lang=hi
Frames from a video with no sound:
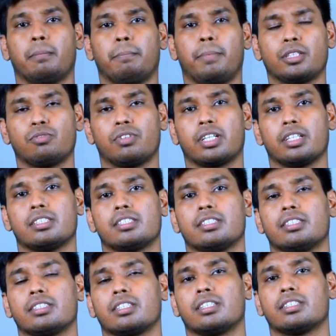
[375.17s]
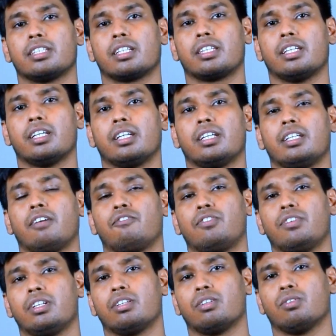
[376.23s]
पासवर्ड कैसे चेंज कर सकते हैं या
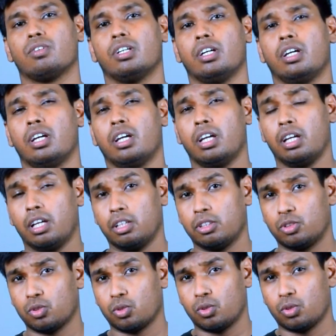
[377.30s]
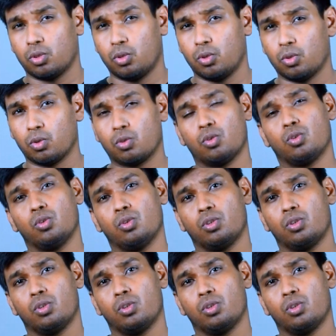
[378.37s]
फिर जो लोगो